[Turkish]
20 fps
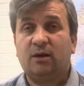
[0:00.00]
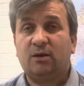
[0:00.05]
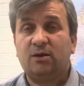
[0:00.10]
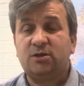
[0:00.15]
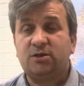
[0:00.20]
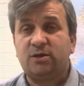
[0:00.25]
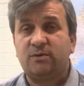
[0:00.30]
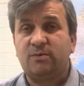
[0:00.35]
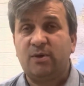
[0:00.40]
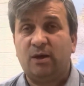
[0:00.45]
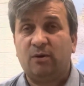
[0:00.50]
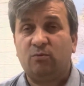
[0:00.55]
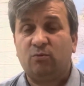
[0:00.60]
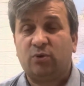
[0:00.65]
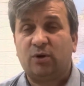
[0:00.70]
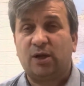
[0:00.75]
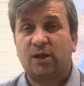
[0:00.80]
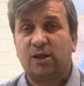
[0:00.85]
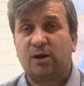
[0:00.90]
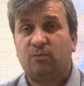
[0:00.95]
Şimdi
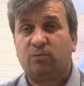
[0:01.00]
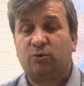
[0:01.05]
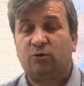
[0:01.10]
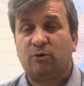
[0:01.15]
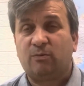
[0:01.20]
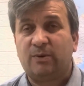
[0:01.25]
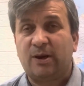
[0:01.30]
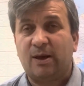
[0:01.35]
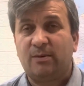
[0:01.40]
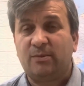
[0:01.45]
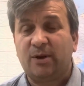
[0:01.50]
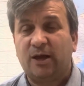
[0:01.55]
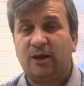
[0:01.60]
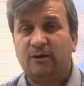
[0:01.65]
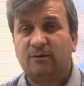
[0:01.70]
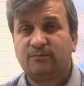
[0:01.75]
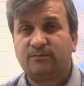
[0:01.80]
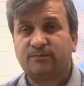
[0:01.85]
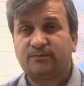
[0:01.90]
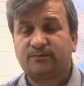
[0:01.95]
burada problem ne?
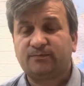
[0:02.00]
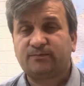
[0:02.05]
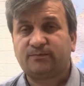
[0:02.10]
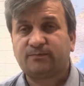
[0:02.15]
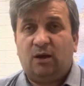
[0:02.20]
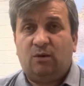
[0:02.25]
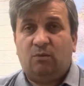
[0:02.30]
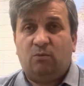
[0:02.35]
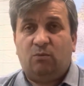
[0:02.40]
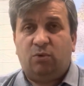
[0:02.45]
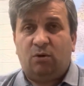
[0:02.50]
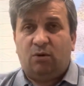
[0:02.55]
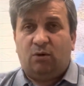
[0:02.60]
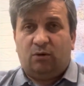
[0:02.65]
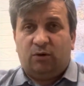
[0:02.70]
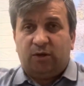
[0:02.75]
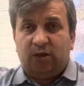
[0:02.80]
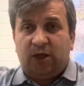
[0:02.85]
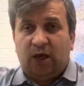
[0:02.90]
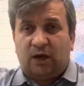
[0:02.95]

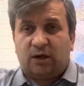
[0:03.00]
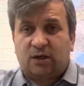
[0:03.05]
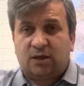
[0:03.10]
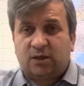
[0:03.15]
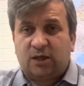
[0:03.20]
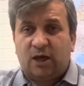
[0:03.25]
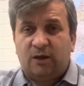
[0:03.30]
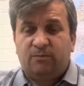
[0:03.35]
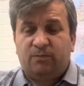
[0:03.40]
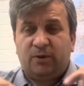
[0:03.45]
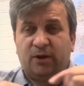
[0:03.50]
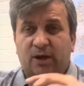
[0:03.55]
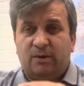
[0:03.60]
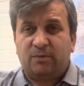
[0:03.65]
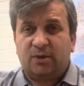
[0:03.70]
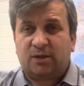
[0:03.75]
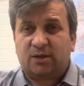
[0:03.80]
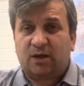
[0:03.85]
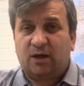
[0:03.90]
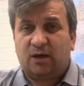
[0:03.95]
Bu Yargıtay
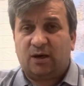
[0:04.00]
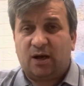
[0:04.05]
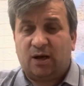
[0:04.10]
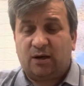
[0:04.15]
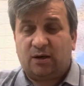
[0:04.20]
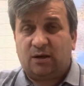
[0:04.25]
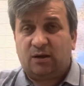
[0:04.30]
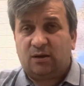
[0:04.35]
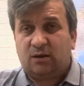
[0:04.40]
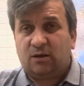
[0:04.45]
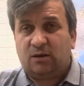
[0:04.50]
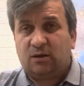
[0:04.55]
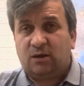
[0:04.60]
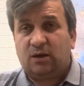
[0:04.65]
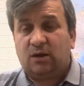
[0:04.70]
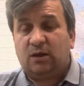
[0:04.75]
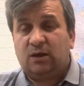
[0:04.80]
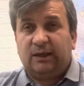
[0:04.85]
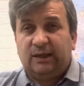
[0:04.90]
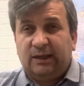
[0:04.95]
piramit kararı
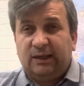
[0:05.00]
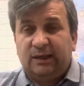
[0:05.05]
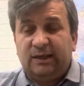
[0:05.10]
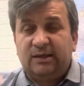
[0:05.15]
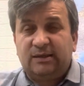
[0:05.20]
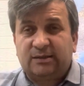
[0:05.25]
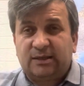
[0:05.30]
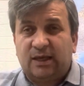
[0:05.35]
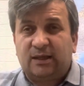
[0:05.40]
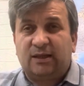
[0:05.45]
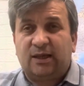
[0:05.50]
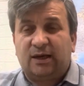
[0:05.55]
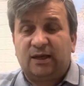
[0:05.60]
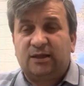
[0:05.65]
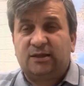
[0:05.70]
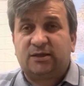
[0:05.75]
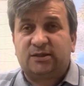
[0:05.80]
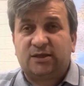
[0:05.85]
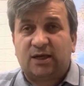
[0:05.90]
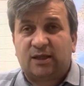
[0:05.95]
İnsanlar
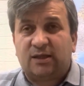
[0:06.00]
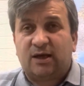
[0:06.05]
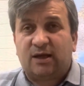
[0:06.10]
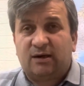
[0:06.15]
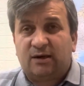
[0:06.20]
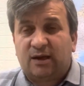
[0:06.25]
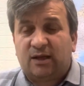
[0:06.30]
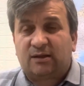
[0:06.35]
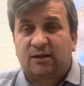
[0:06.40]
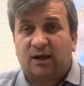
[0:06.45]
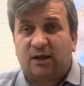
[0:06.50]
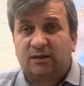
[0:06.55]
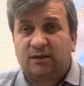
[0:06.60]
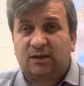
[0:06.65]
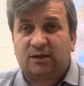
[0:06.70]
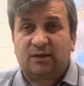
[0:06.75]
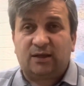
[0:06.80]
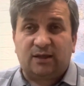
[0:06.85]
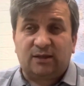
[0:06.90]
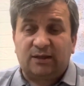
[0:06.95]
ilticadan red
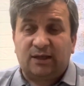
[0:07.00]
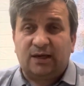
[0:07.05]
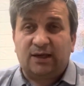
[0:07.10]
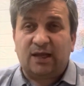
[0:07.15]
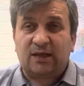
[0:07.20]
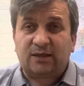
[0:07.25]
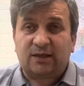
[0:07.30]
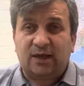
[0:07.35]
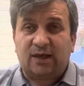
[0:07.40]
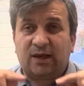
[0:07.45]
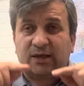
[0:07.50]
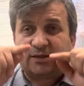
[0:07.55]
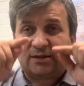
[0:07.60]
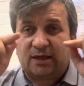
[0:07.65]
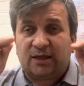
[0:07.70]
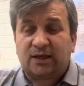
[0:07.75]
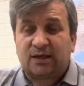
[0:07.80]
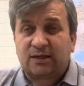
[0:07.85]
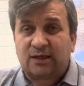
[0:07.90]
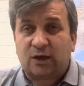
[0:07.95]
aldıklarında ret
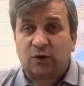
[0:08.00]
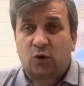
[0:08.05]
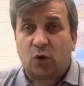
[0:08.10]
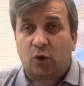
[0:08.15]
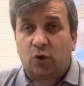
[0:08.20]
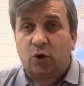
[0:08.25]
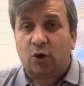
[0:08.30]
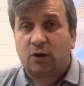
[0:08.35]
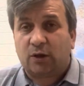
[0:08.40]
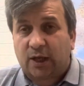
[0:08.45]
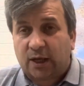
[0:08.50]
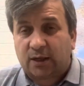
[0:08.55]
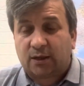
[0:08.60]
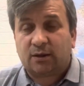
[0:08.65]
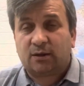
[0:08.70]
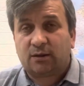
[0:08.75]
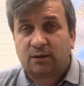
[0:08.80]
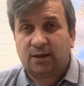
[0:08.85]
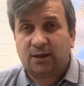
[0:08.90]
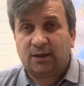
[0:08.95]
gerekçelerinde görüyorlar.
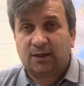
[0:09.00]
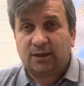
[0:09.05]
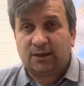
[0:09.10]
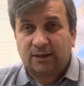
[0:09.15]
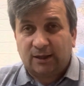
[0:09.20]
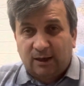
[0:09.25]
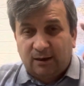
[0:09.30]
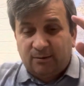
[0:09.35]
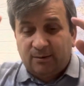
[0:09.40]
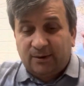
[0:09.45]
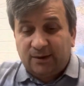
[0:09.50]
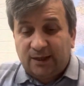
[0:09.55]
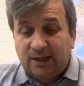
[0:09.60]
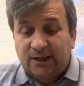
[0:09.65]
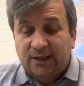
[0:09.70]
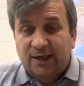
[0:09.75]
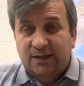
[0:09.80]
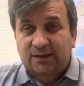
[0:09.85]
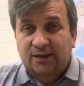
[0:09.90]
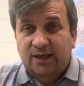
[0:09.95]
Tamam mı?
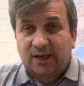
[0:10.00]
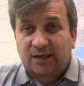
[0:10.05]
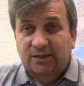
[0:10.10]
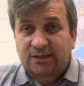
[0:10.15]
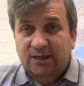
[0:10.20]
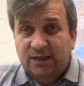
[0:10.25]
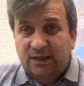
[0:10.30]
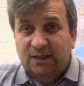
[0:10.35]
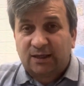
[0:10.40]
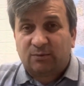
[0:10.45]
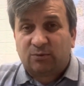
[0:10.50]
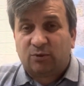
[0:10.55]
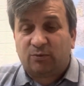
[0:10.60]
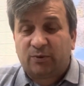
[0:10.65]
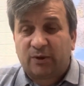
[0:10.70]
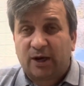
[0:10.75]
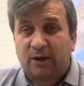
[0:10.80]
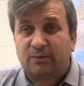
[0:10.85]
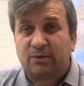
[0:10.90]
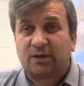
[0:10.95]
Ret gerekçelerinde bu
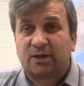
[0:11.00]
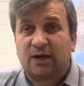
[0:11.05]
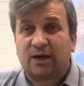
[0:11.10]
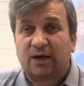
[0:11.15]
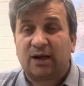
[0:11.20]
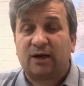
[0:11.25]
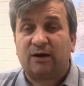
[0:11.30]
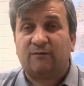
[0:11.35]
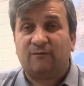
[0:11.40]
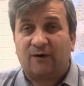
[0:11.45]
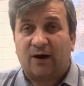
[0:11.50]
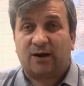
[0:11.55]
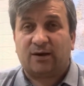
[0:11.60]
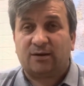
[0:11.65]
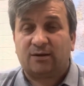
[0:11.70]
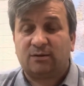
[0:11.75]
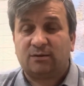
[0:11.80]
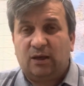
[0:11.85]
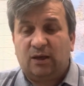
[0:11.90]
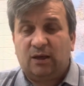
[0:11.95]
piramit kararı var.
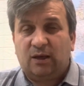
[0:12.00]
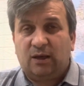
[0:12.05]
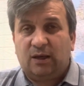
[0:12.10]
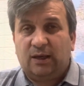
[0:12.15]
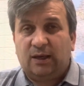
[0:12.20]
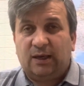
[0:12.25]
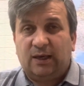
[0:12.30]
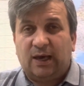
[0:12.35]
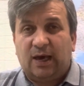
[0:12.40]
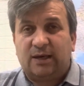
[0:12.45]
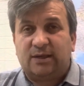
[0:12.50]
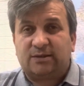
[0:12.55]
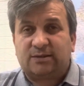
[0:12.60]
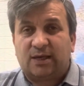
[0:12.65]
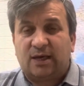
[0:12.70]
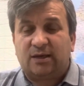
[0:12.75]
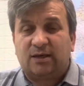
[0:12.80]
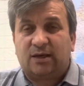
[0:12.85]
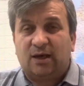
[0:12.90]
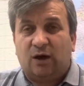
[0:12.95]
Hani
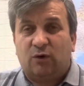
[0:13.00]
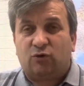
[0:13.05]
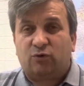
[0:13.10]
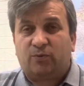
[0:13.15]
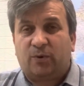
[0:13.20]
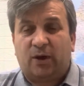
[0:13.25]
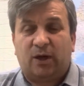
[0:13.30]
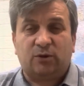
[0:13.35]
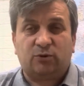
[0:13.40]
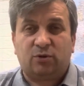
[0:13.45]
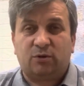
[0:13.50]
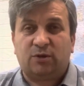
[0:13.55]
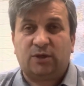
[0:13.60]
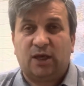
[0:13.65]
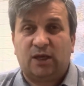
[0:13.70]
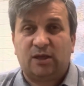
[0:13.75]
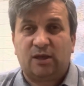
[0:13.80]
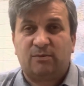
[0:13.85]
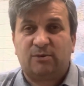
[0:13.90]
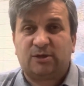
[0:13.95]
sanki Avrupa,
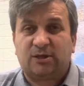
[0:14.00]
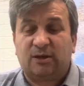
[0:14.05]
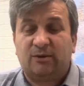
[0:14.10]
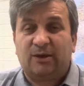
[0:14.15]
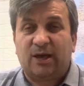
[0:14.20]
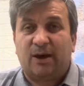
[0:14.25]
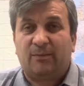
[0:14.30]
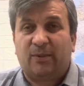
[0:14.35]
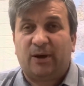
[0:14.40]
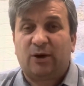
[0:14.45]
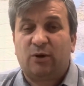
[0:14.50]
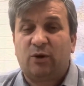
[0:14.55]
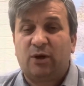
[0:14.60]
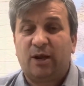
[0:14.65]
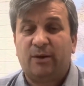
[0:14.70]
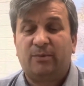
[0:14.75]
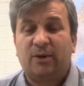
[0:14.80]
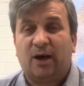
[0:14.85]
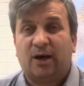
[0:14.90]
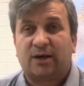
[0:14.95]
Türkiye demiş ki ya bana
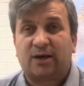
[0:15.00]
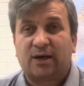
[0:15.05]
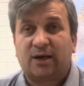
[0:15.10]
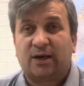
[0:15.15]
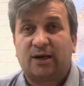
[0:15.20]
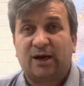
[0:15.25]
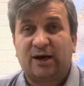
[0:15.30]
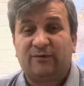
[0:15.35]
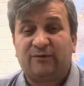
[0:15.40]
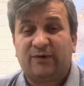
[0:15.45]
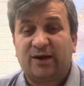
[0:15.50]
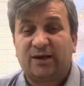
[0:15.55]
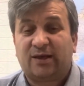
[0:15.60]
öyle bir ara karar ver